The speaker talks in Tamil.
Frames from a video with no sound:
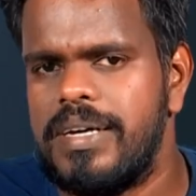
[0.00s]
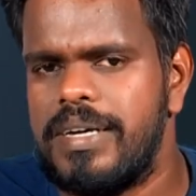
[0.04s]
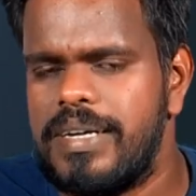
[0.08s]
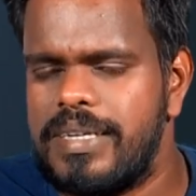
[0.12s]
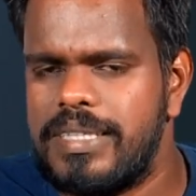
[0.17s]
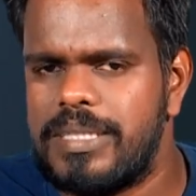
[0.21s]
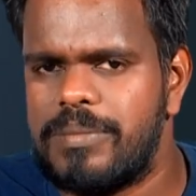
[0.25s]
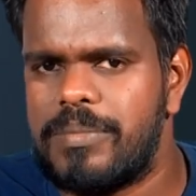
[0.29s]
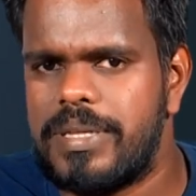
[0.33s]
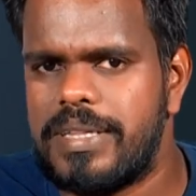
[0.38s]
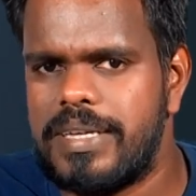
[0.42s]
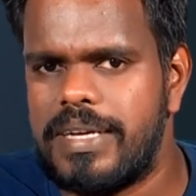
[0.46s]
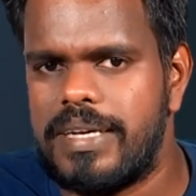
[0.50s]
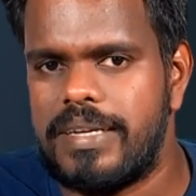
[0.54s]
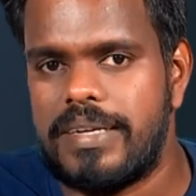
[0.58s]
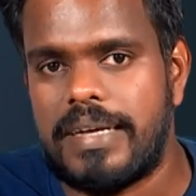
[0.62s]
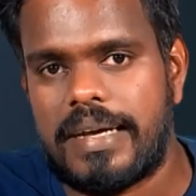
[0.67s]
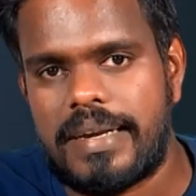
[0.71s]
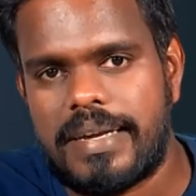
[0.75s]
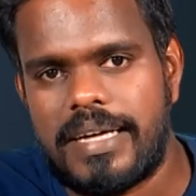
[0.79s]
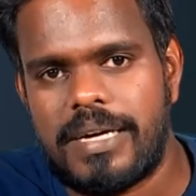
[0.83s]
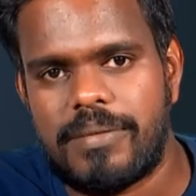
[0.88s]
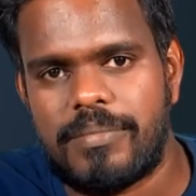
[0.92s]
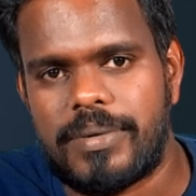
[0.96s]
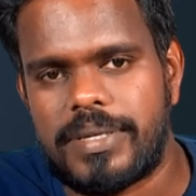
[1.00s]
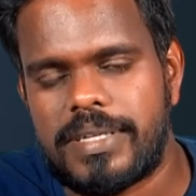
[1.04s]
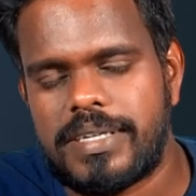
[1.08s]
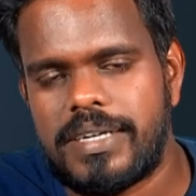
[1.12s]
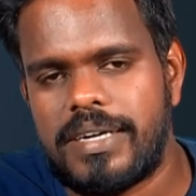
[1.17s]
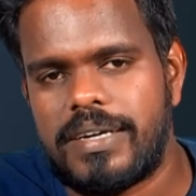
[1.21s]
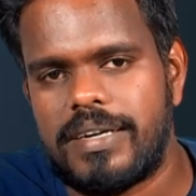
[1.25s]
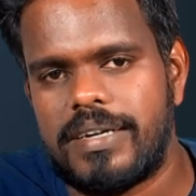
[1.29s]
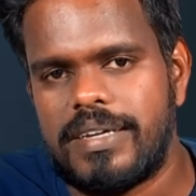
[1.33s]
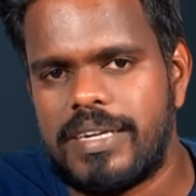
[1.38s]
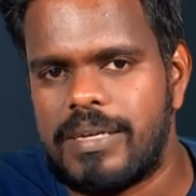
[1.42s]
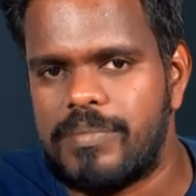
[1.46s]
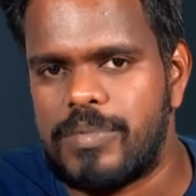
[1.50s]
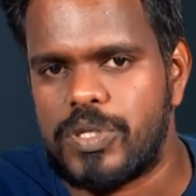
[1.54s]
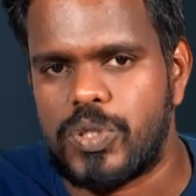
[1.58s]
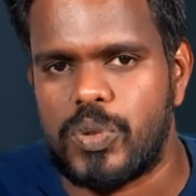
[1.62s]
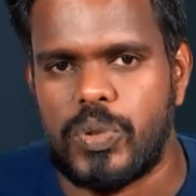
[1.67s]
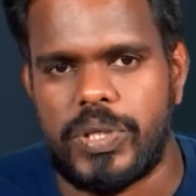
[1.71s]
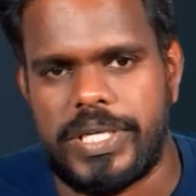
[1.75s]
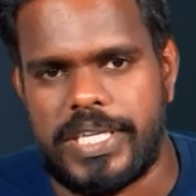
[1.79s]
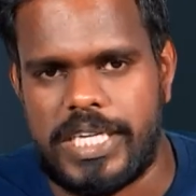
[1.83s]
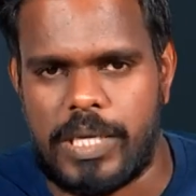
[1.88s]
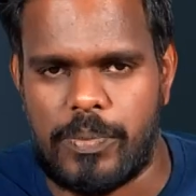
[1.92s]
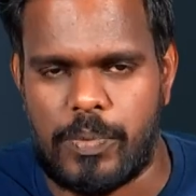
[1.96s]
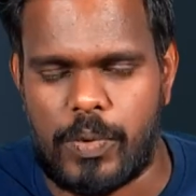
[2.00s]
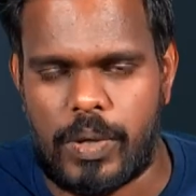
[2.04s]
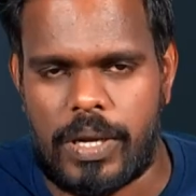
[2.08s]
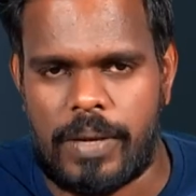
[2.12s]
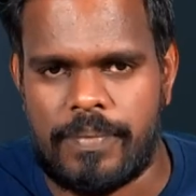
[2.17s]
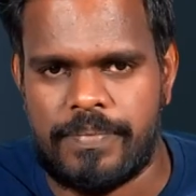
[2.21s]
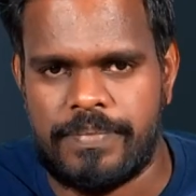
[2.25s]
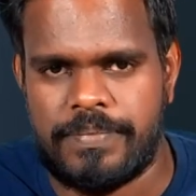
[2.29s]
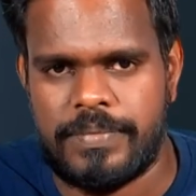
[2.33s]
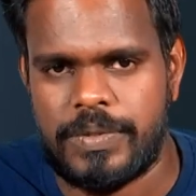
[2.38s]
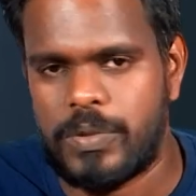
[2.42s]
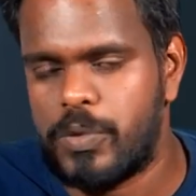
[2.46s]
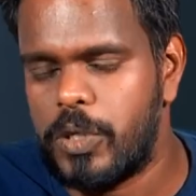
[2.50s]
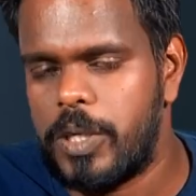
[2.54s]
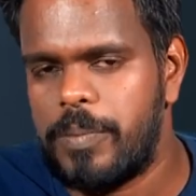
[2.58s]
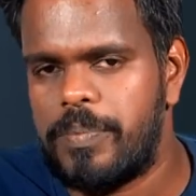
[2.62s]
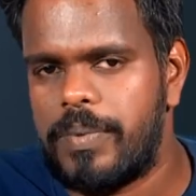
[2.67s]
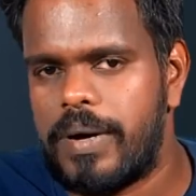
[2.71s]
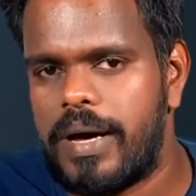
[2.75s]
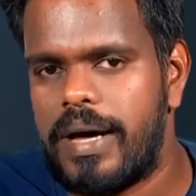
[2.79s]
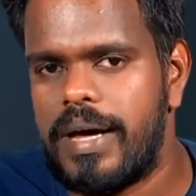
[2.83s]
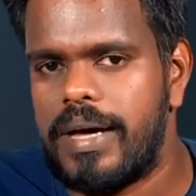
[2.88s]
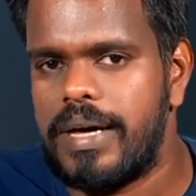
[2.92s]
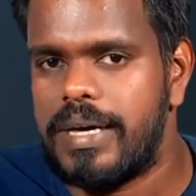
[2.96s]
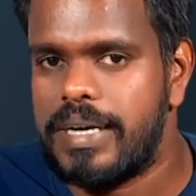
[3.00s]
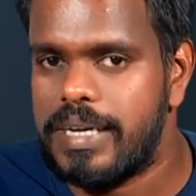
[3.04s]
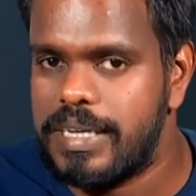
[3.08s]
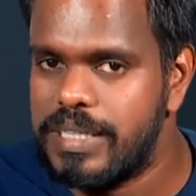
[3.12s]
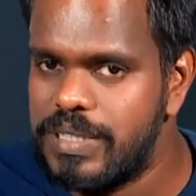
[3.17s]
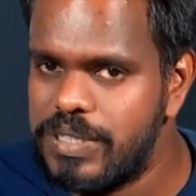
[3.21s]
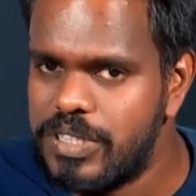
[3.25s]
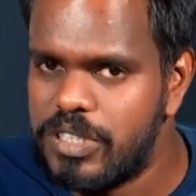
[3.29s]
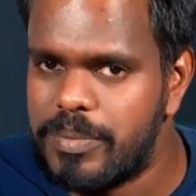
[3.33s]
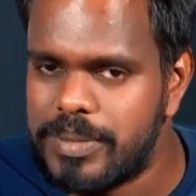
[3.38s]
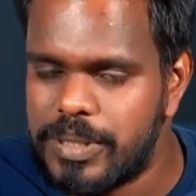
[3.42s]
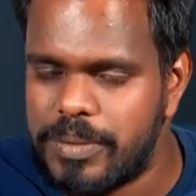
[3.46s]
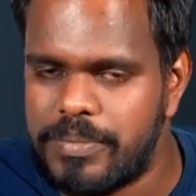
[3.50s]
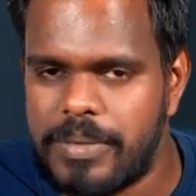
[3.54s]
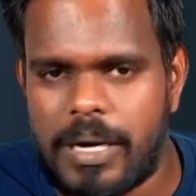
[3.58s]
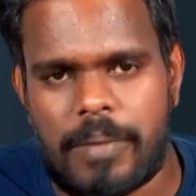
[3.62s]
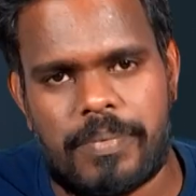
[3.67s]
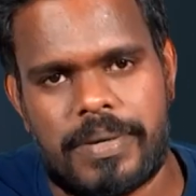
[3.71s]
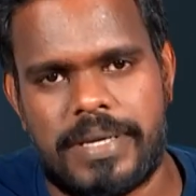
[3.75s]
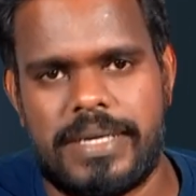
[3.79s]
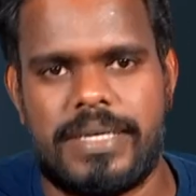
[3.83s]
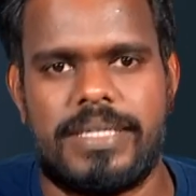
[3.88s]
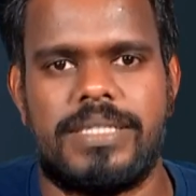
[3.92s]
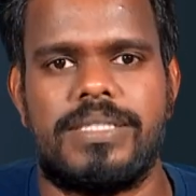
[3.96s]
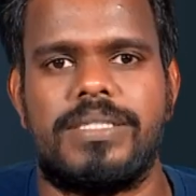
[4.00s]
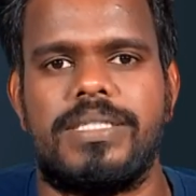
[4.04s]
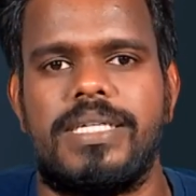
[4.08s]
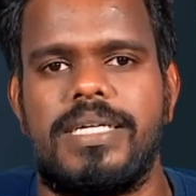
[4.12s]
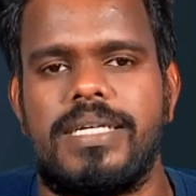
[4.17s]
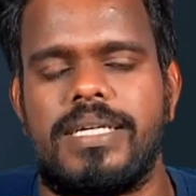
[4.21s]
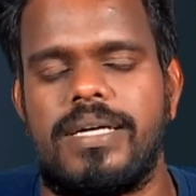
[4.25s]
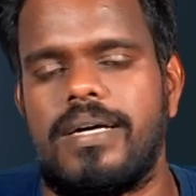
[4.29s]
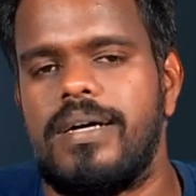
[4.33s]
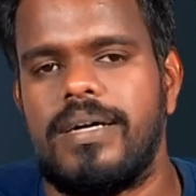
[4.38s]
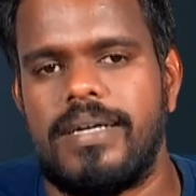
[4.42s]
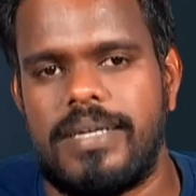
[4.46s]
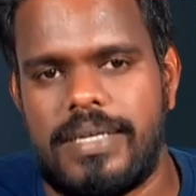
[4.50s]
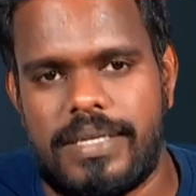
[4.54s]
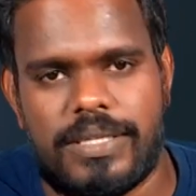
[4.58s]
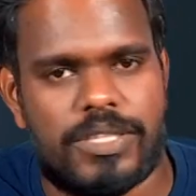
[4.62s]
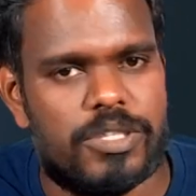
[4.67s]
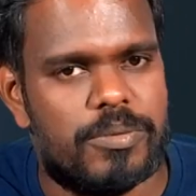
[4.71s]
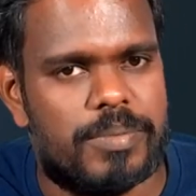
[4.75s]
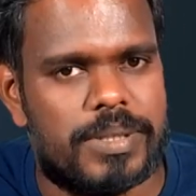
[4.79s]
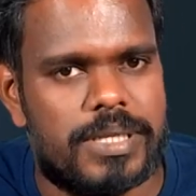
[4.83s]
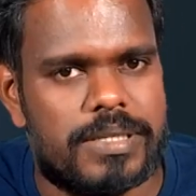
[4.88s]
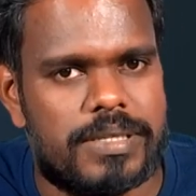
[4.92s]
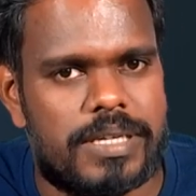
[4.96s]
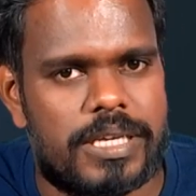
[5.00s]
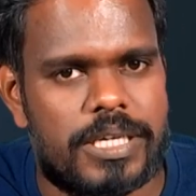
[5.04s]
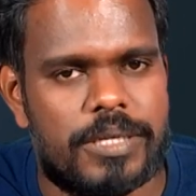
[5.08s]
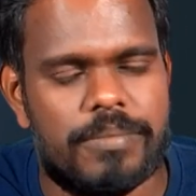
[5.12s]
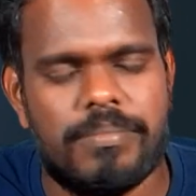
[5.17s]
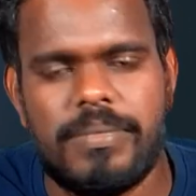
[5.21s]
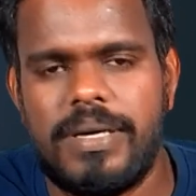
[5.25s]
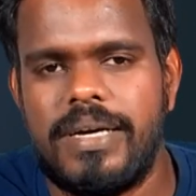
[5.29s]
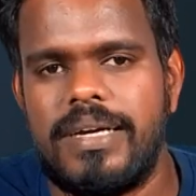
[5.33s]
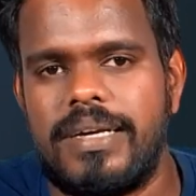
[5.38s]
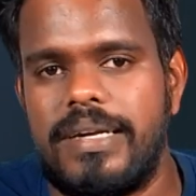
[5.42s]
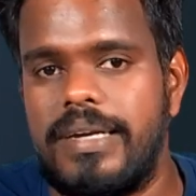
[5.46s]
இந்த மாதிரி நிறைய மதங்களில் நம்ம சொல்லிக்கிட்டே போகலாம் குறிப்பாக இந்து மதம் அப்படின்னு எடுத்துக்கிட்டிங்கன்னா இந்து மதத்துலேயும்